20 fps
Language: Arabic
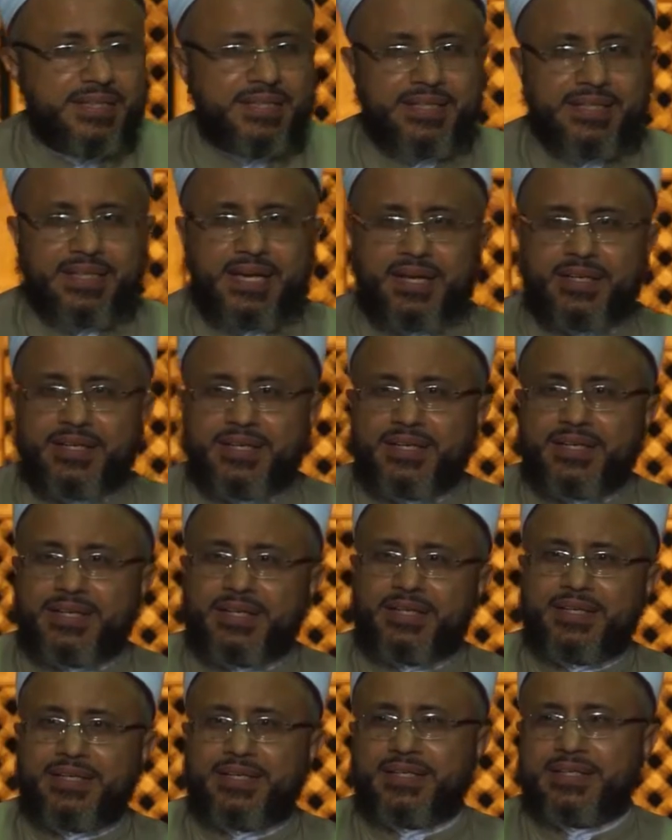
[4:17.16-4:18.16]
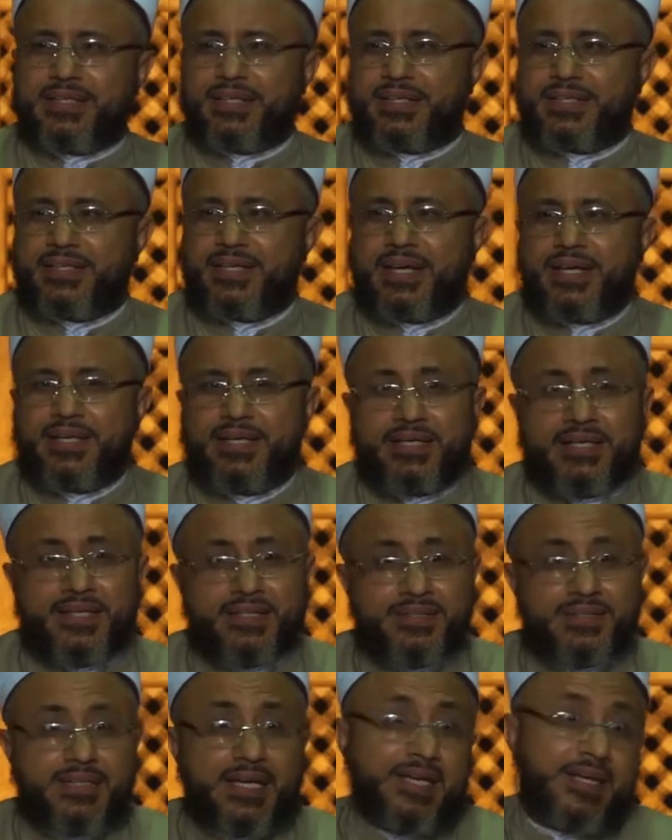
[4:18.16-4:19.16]
يعني يعني
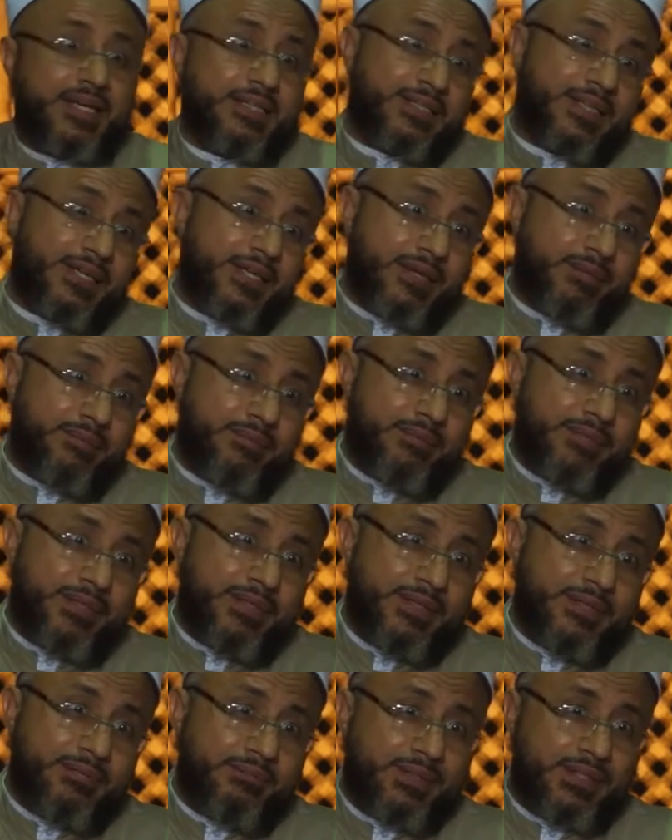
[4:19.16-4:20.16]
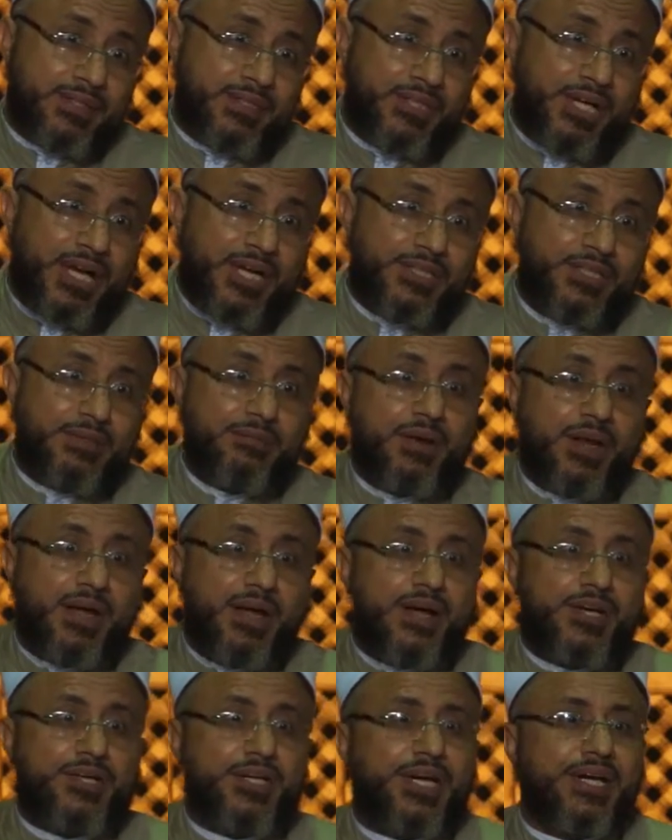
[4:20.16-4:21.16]
السيدة زينب بنت جحش
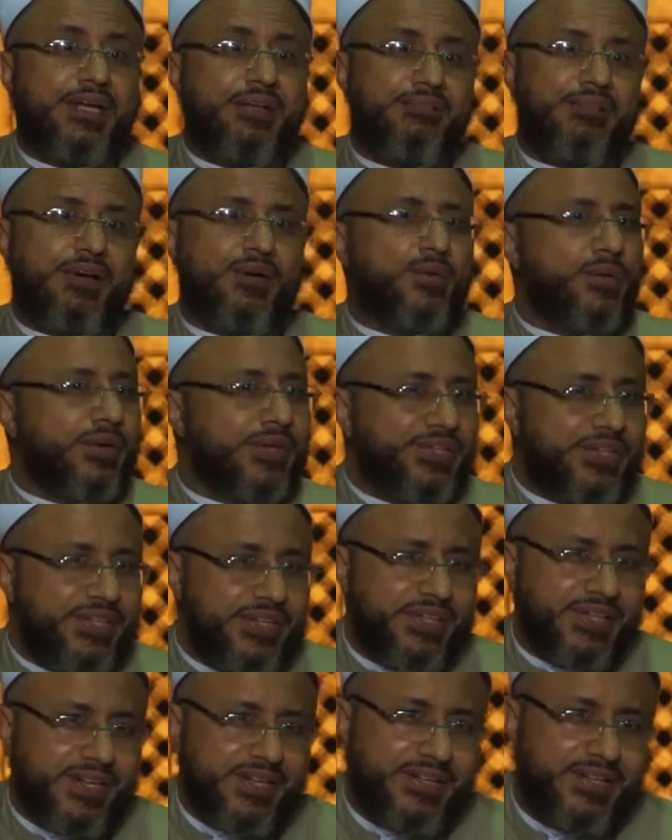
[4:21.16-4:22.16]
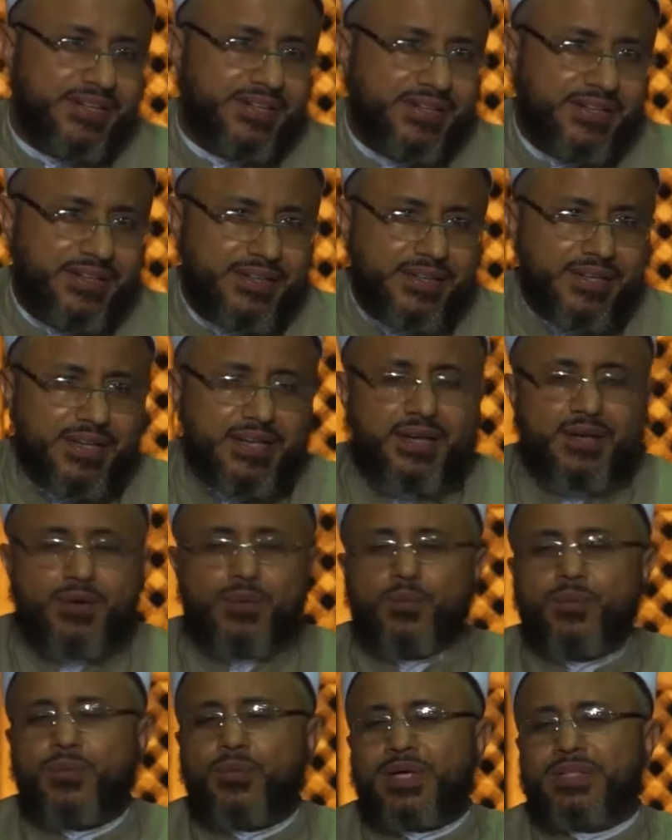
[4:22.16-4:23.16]
امرأة شريفة قرشية
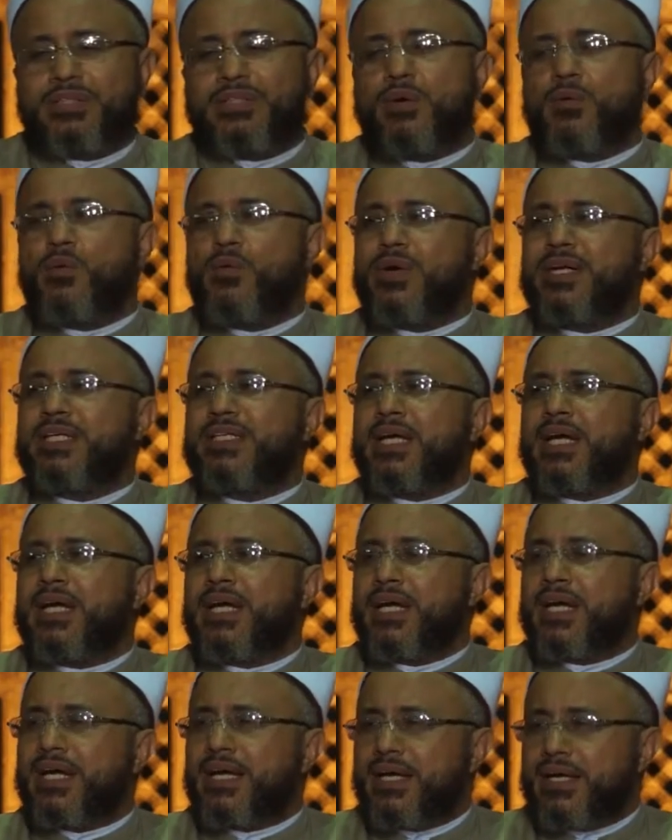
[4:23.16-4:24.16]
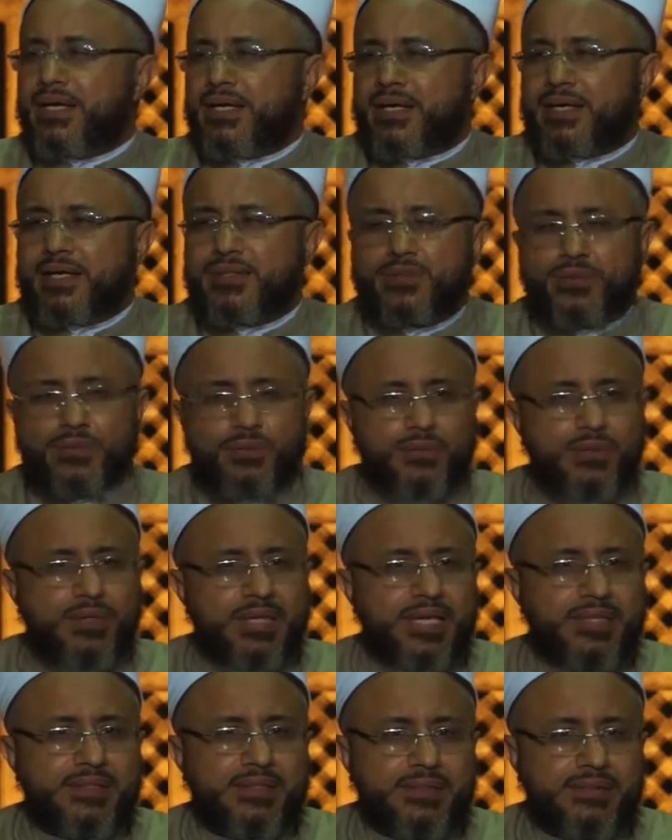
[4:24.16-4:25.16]
وزوجها رسول
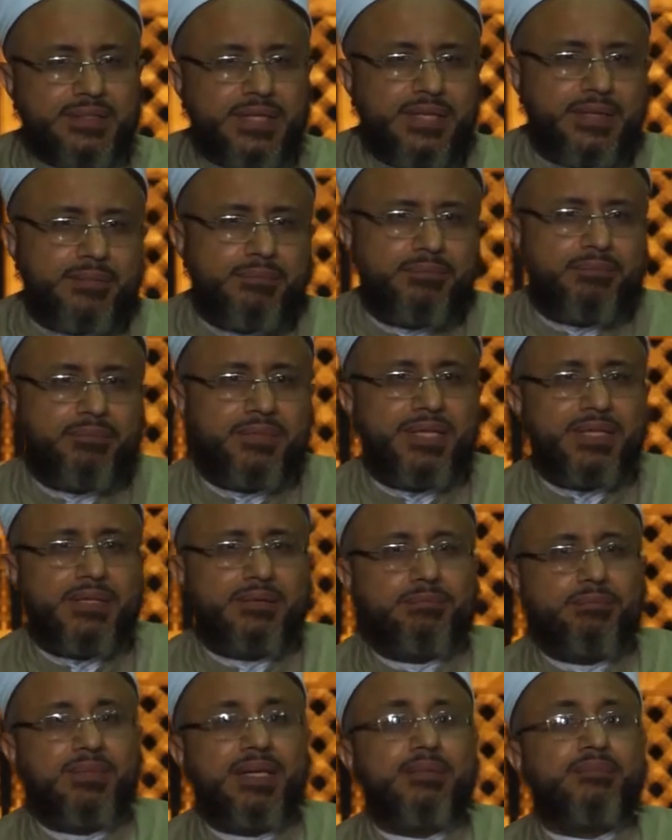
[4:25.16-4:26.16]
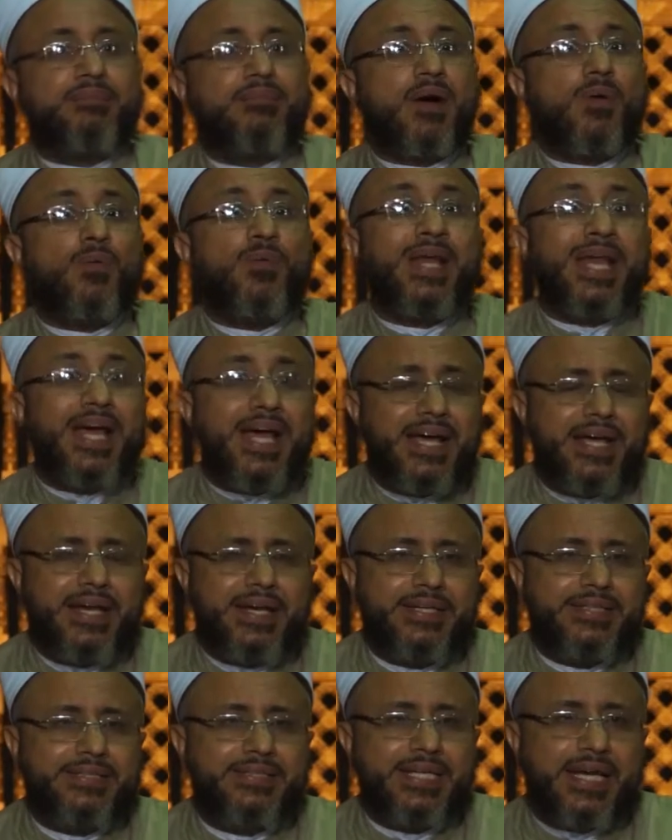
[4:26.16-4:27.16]
الله صلى الله عليه وسلم من من مولاه
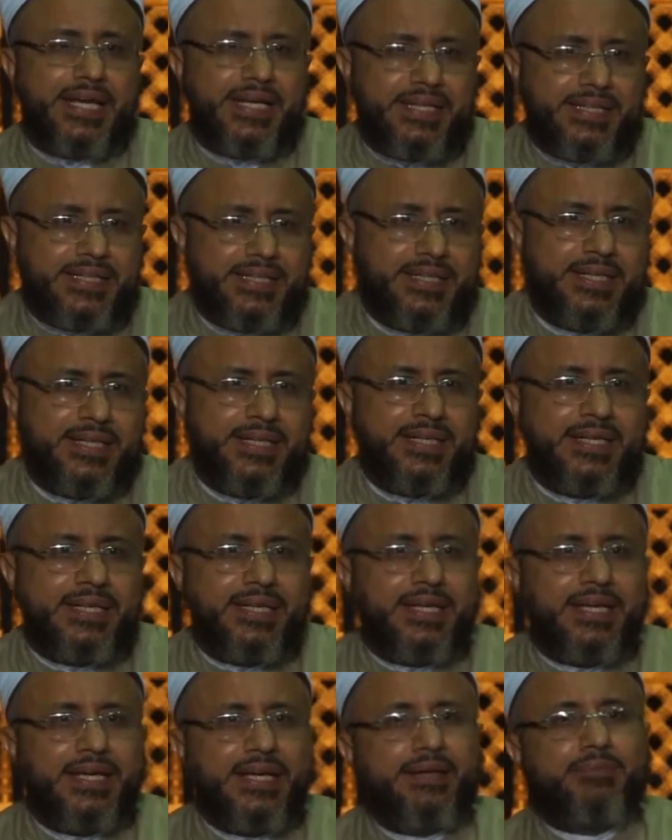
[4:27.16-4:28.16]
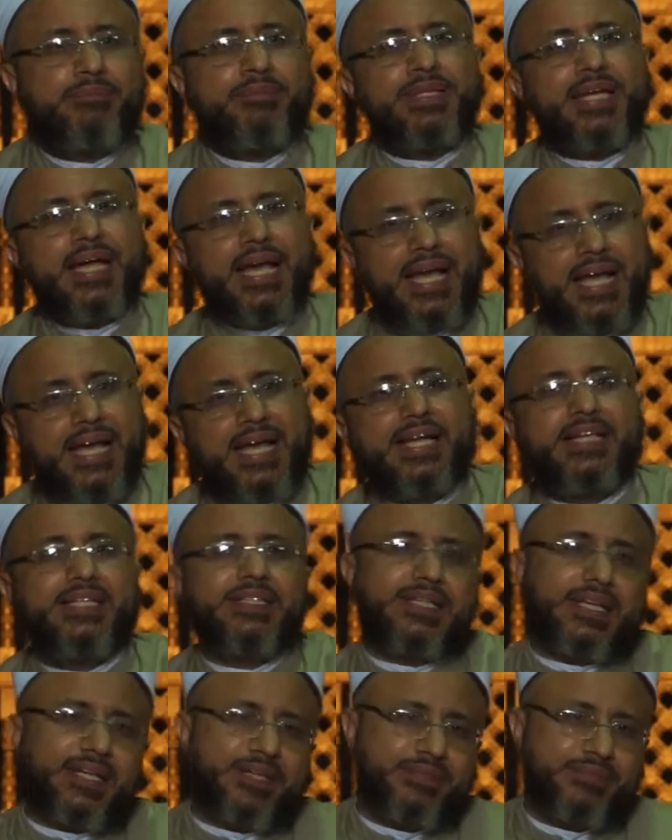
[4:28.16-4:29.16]
زيد ابن
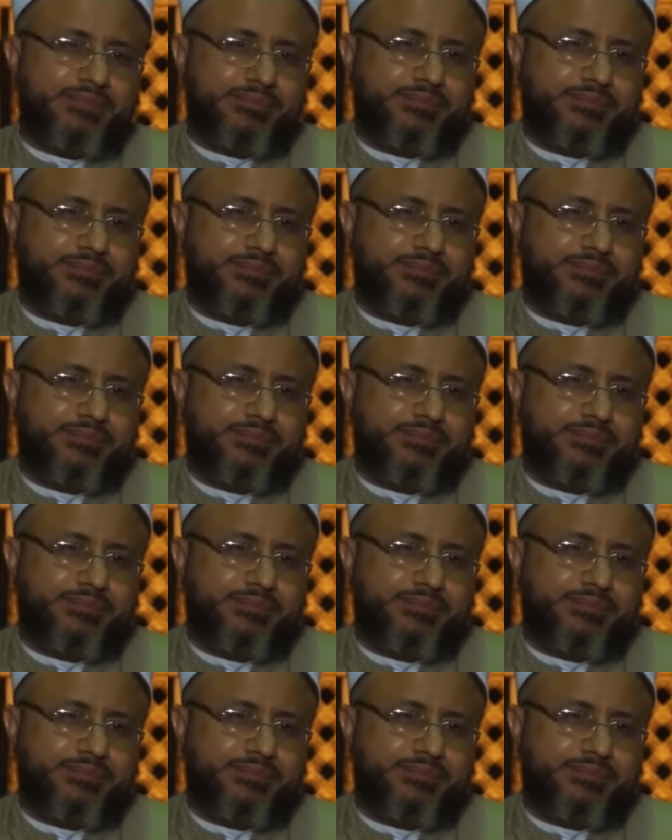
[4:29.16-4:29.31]
حارثة